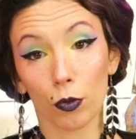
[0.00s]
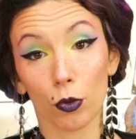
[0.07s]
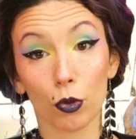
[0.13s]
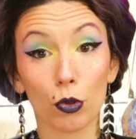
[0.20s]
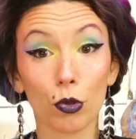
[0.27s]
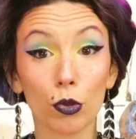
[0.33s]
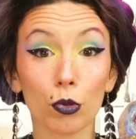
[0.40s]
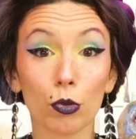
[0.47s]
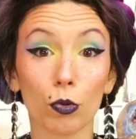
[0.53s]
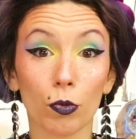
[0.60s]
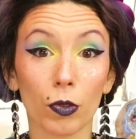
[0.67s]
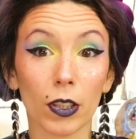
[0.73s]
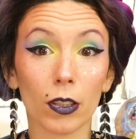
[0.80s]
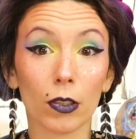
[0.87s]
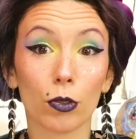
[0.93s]
faut juste
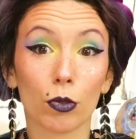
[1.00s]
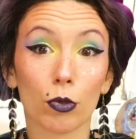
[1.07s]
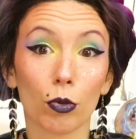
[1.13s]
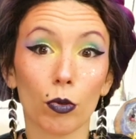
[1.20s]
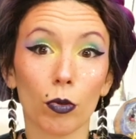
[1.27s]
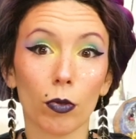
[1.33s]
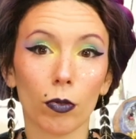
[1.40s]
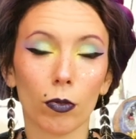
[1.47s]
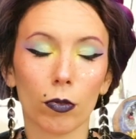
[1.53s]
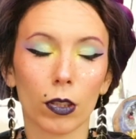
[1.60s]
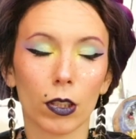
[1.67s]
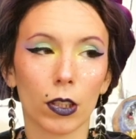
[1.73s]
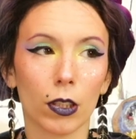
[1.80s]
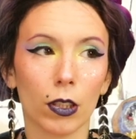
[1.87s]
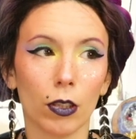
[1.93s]
trouver ceux
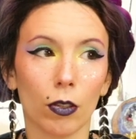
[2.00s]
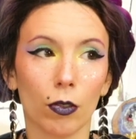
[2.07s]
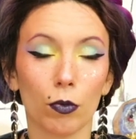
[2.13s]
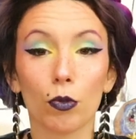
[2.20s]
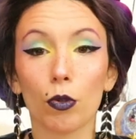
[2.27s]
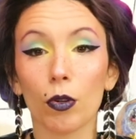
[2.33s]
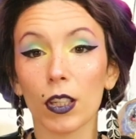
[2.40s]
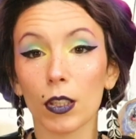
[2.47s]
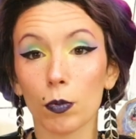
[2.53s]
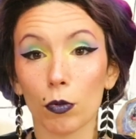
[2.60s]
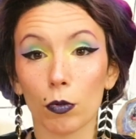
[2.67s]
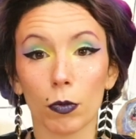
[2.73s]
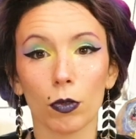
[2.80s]
qui euh, vous correspondent.